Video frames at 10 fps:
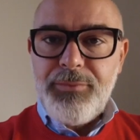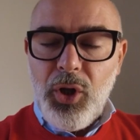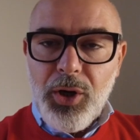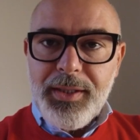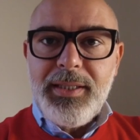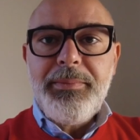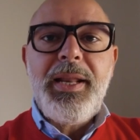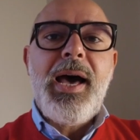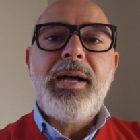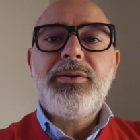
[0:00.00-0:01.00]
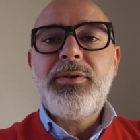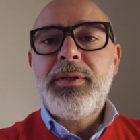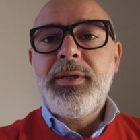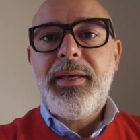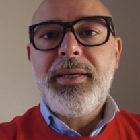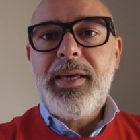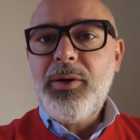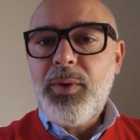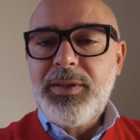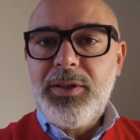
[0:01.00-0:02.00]
nord di Milano e che
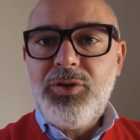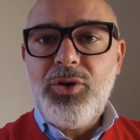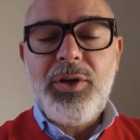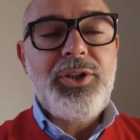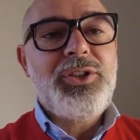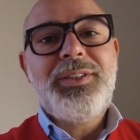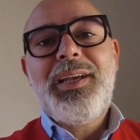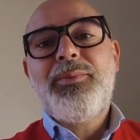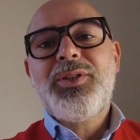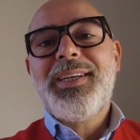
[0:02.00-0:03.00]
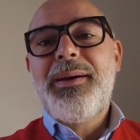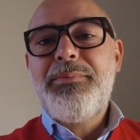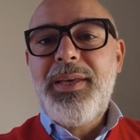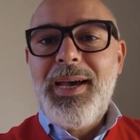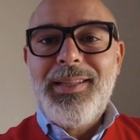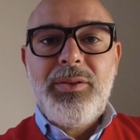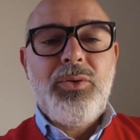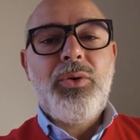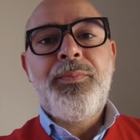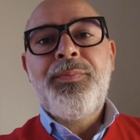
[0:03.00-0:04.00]
in questi giorni ci stiamo
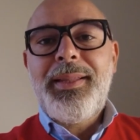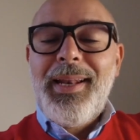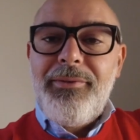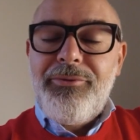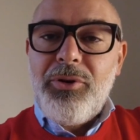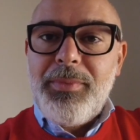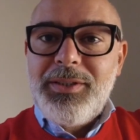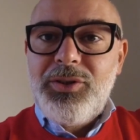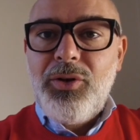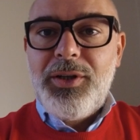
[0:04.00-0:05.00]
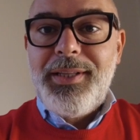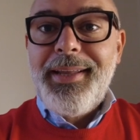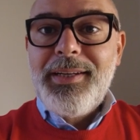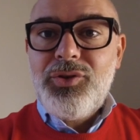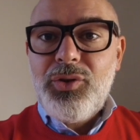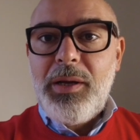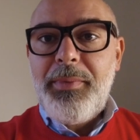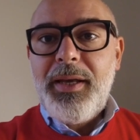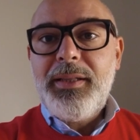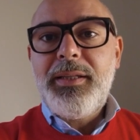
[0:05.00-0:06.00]
scambiando delle informazioni, dei
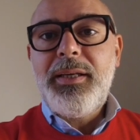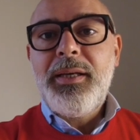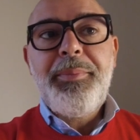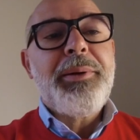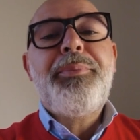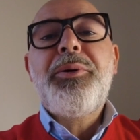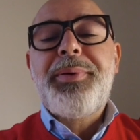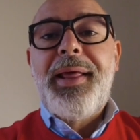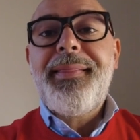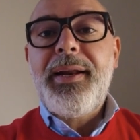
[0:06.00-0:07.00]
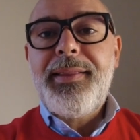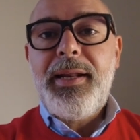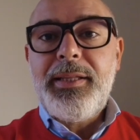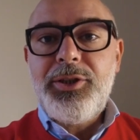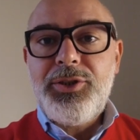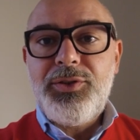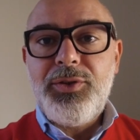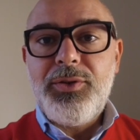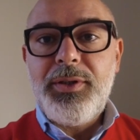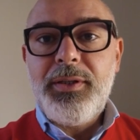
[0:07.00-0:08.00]
ragionamenti per poi prendere delle
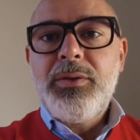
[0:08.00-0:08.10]
decisioni.